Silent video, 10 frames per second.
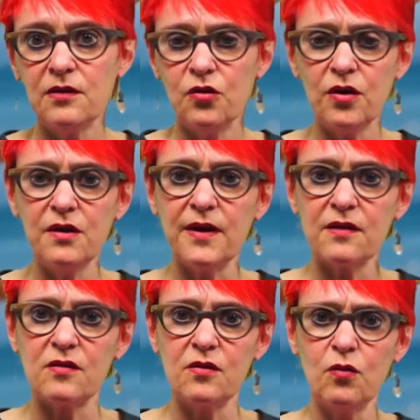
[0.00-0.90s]
neue
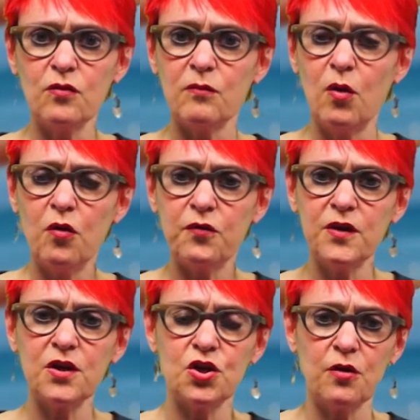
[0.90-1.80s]
Version zum
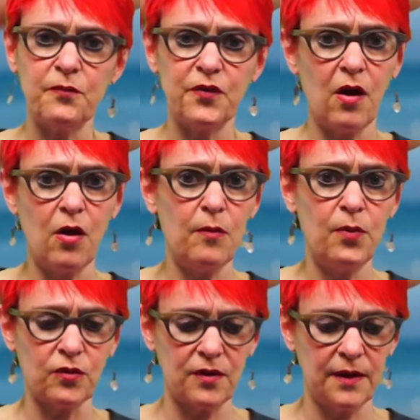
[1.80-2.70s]
Hoffnungsschöpfen
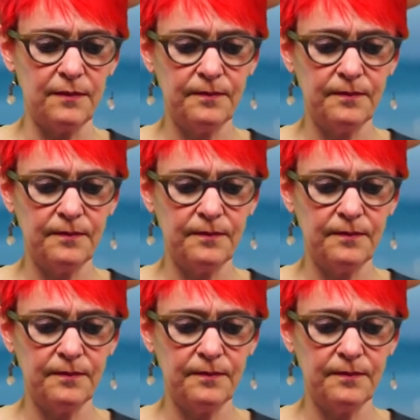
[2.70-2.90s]
angeboten.